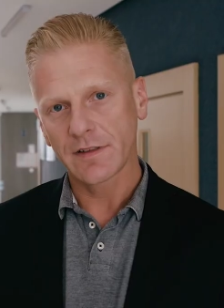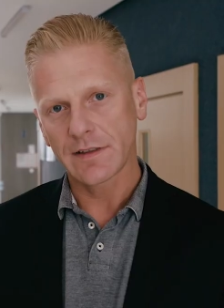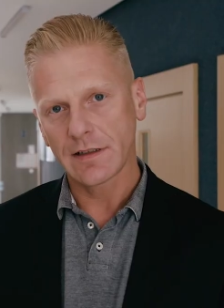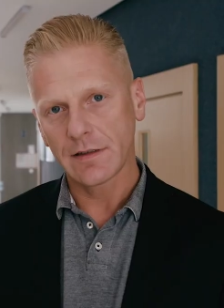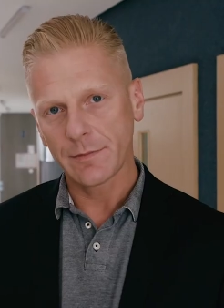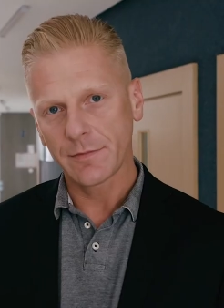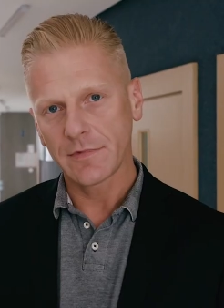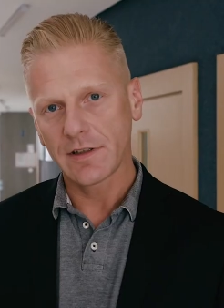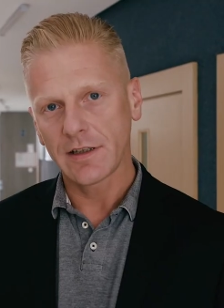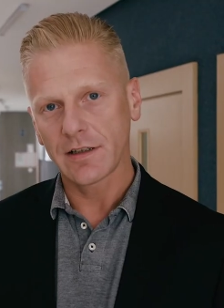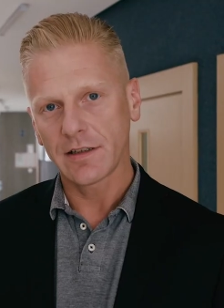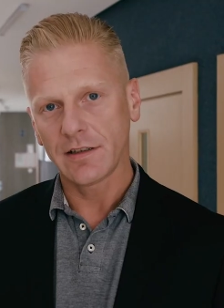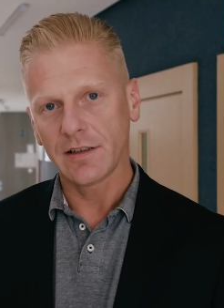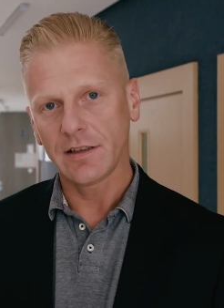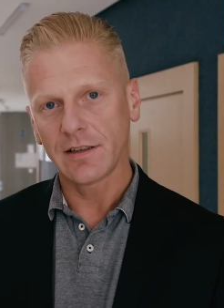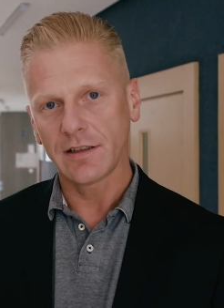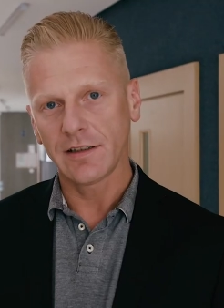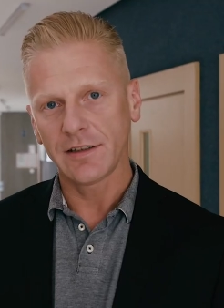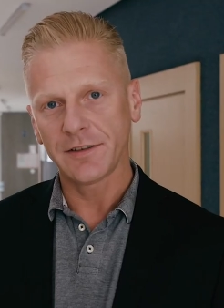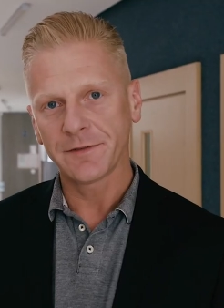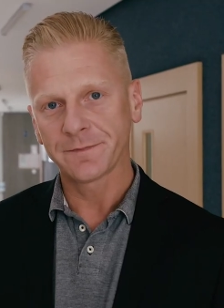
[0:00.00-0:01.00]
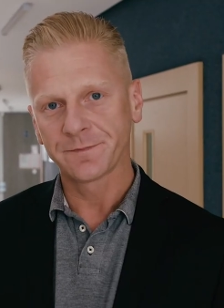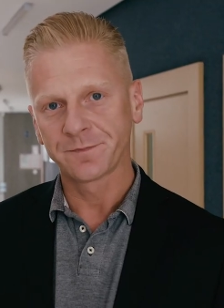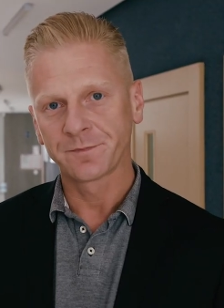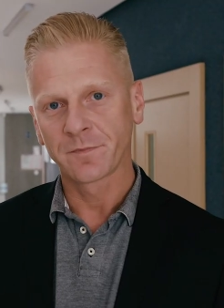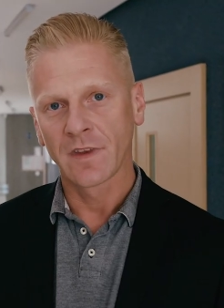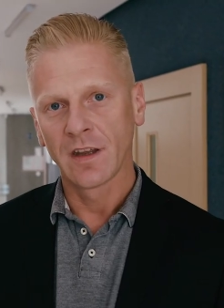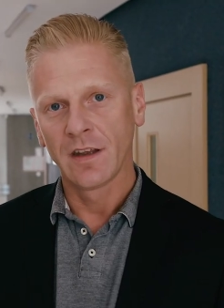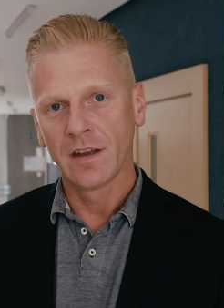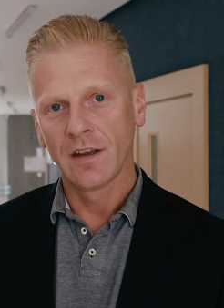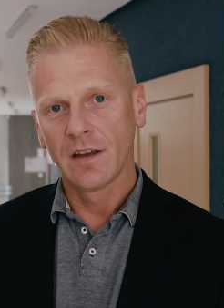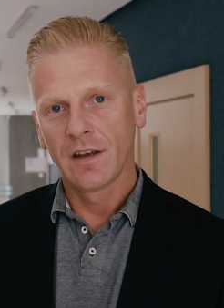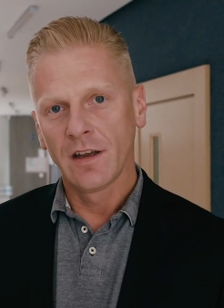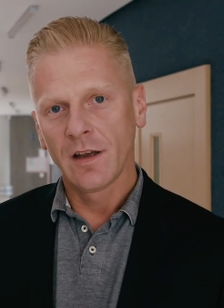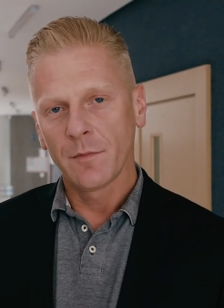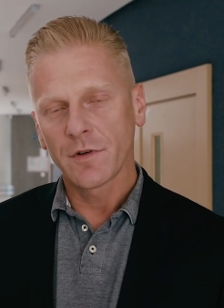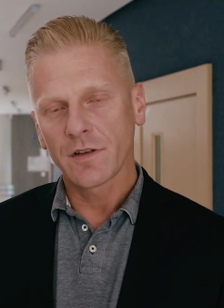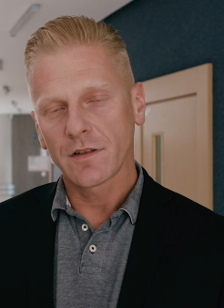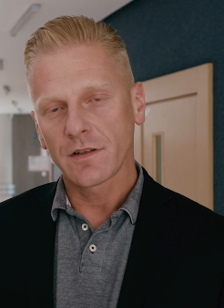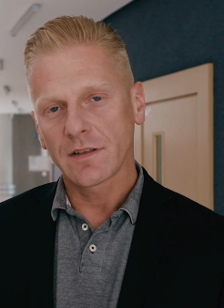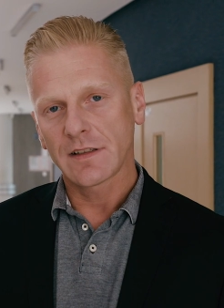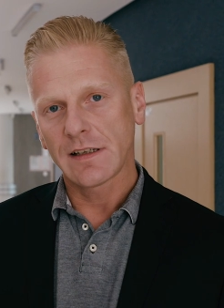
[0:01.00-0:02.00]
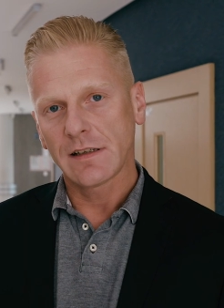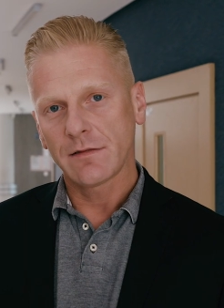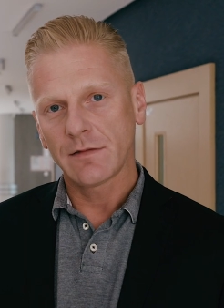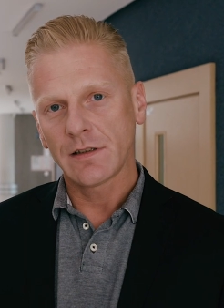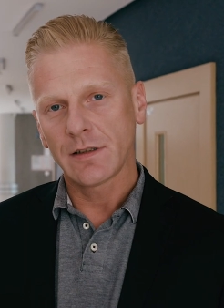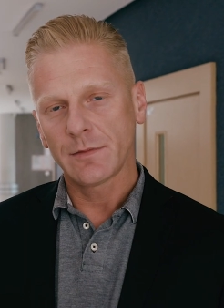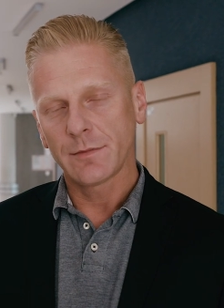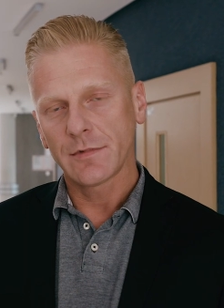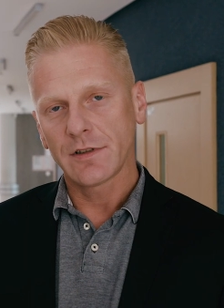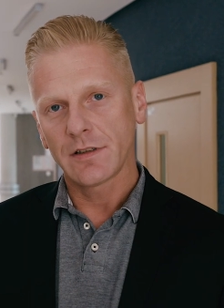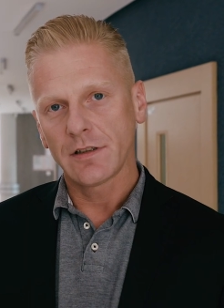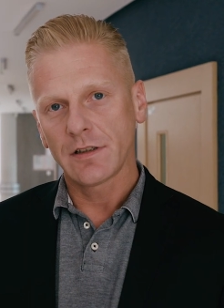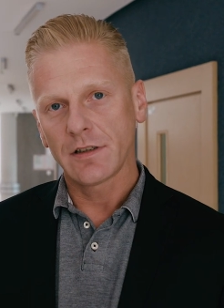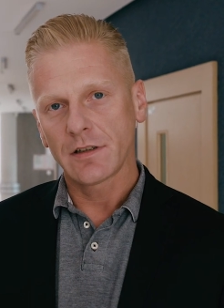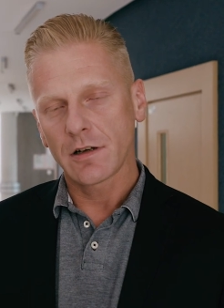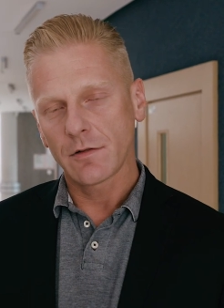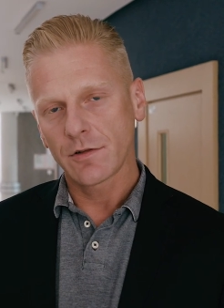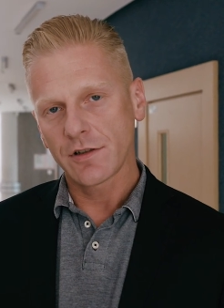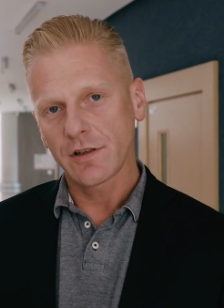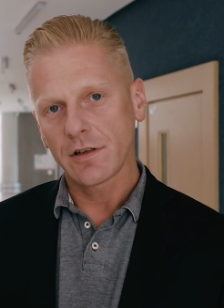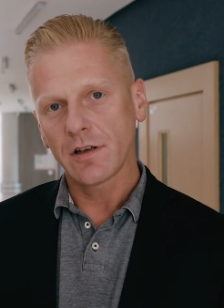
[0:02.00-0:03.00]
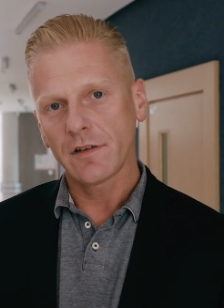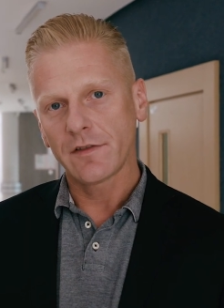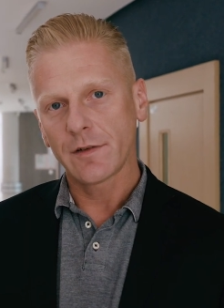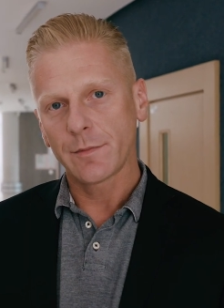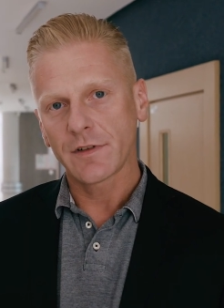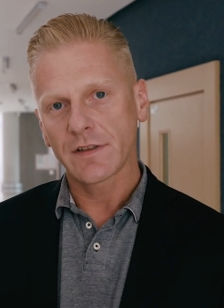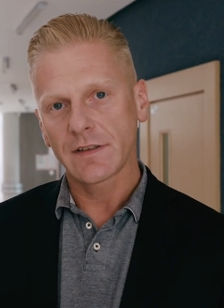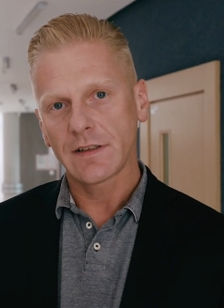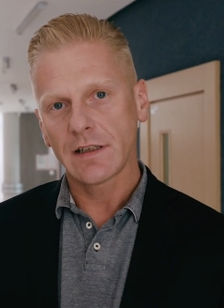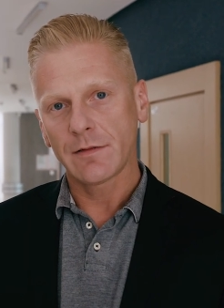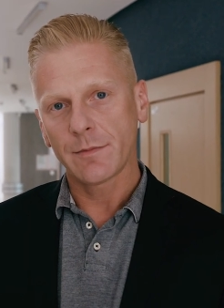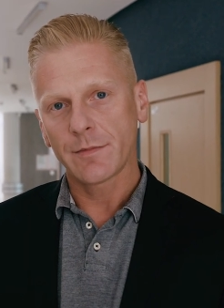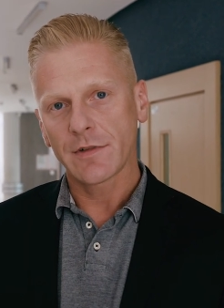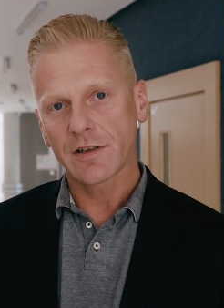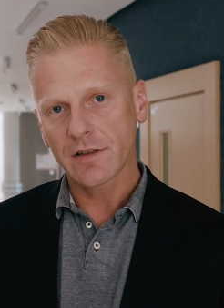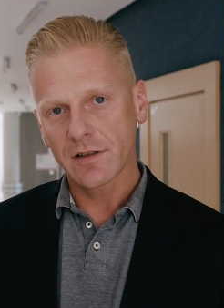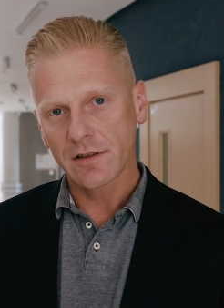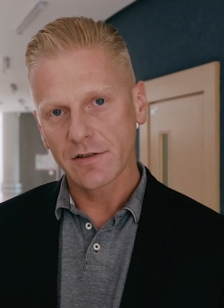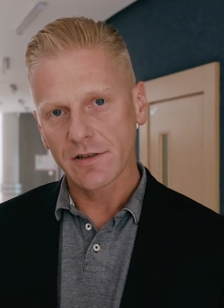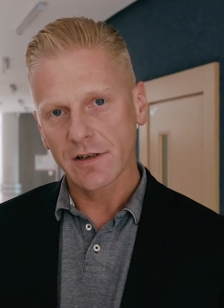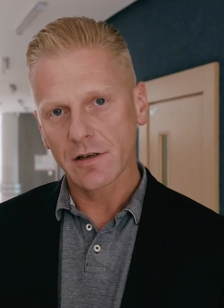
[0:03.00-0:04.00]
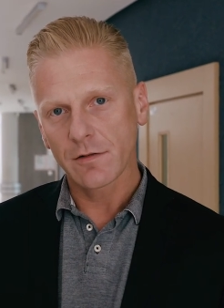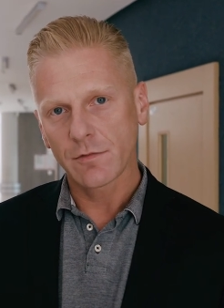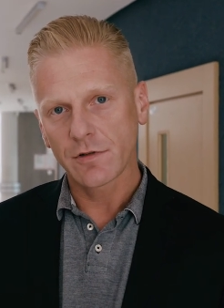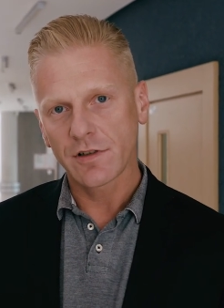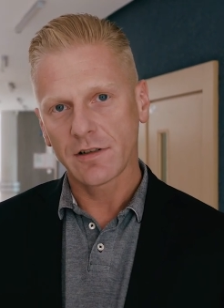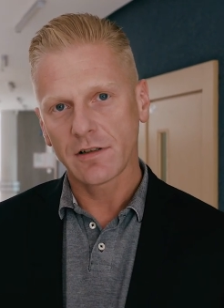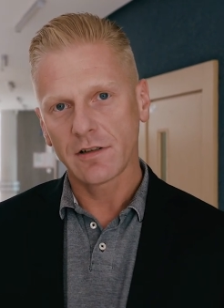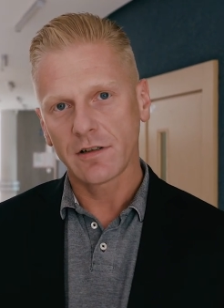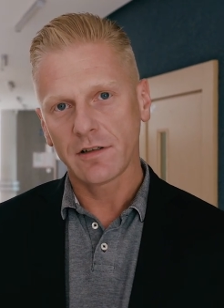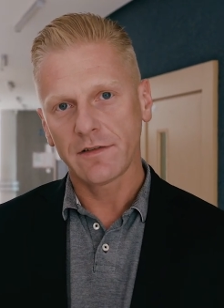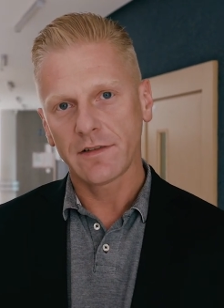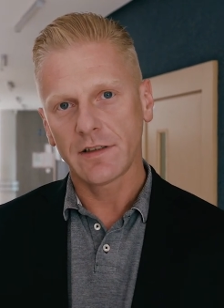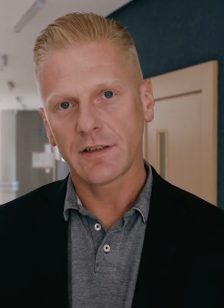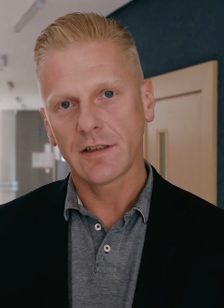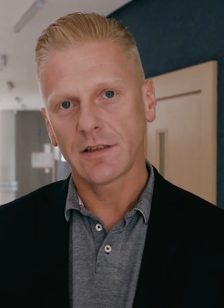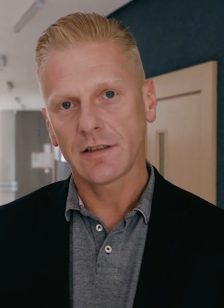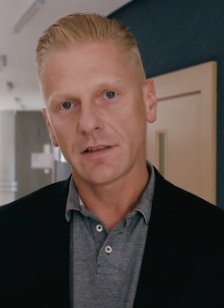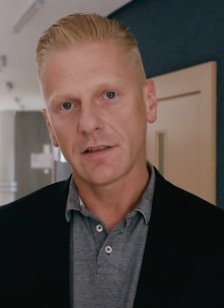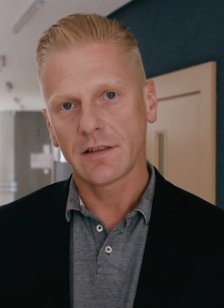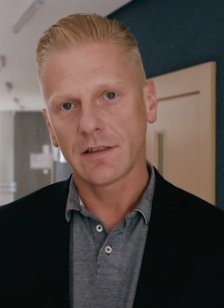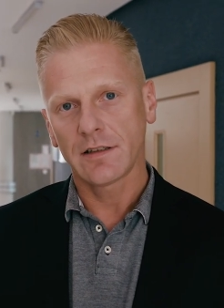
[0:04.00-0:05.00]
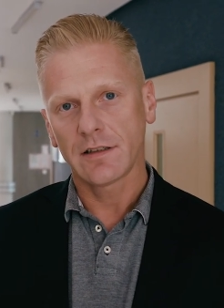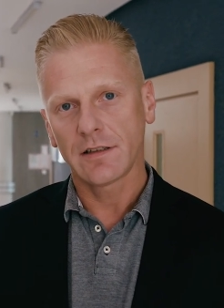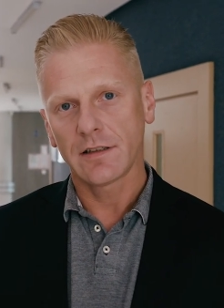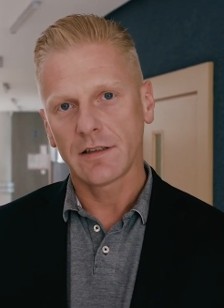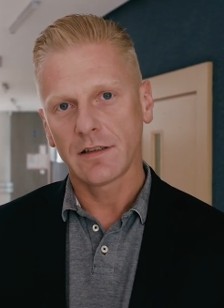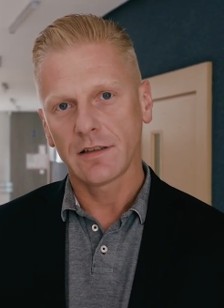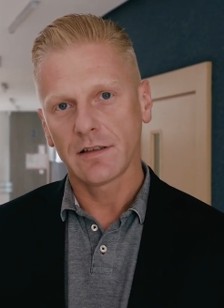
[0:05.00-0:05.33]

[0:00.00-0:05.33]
Poznałem techniki, poznałem e, coachingowe, poznałem narzędzia coachingowe, e,